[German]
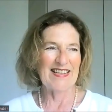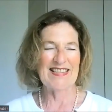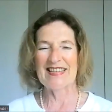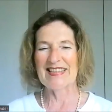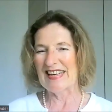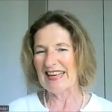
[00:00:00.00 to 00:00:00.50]

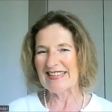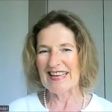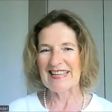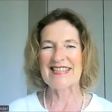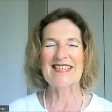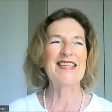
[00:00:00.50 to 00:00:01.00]
das geht
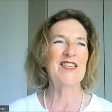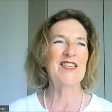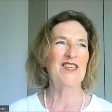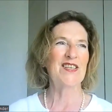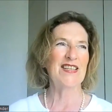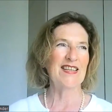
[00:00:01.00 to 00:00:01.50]
jetzt
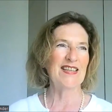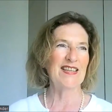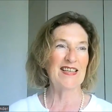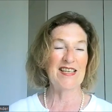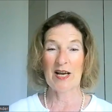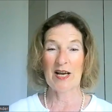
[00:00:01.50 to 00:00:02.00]
nicht,
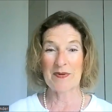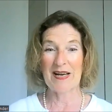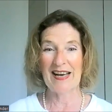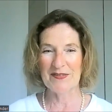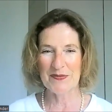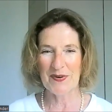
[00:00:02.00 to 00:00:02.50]
äh, ich habe
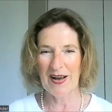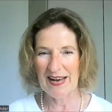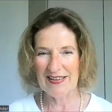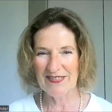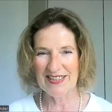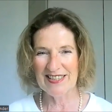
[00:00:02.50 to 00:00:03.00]
keinen
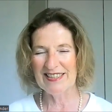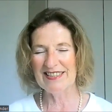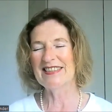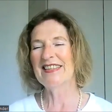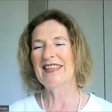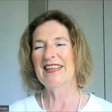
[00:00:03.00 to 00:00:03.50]
freien
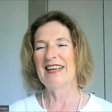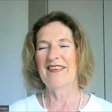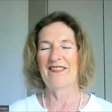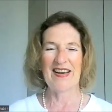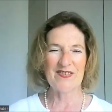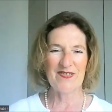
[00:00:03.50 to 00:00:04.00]
Willen,
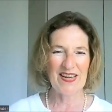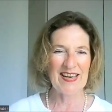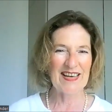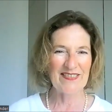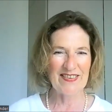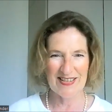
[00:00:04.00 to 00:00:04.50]
was
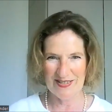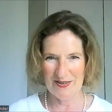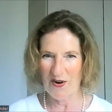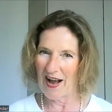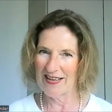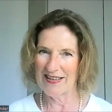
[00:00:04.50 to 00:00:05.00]
wäre, wenn es
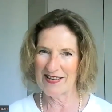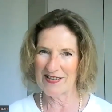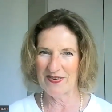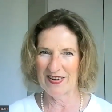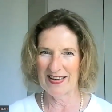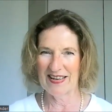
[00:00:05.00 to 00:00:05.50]
doch
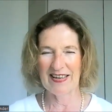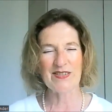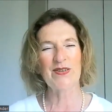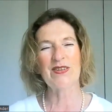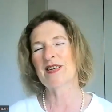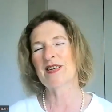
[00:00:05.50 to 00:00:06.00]
anders wäre?
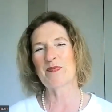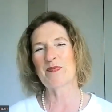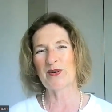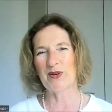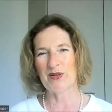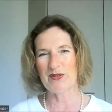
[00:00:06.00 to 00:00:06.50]
Lass uns das
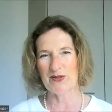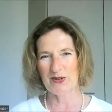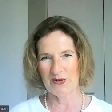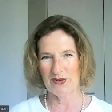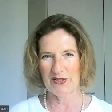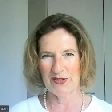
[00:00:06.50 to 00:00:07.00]
mal kurz
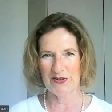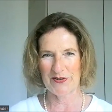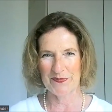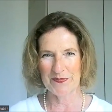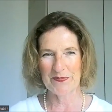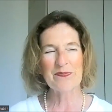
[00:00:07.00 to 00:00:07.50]

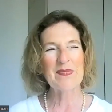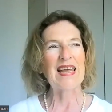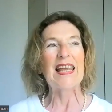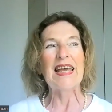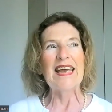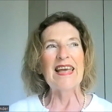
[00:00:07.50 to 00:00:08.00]
durchleuchten.
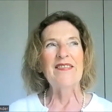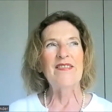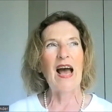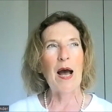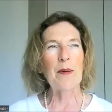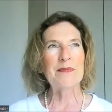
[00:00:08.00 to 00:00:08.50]

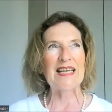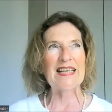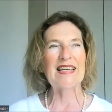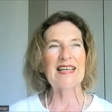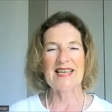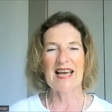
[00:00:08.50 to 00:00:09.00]
Wir haben
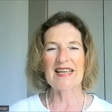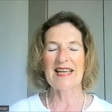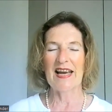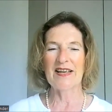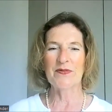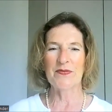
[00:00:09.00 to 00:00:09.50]

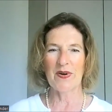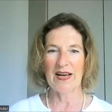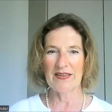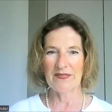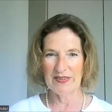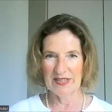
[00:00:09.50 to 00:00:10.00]
jederzeit einen
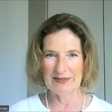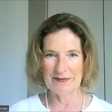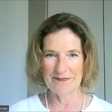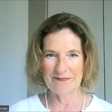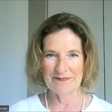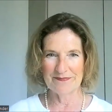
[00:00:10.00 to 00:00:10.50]
freien
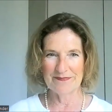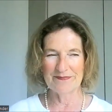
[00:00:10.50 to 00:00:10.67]
Willen.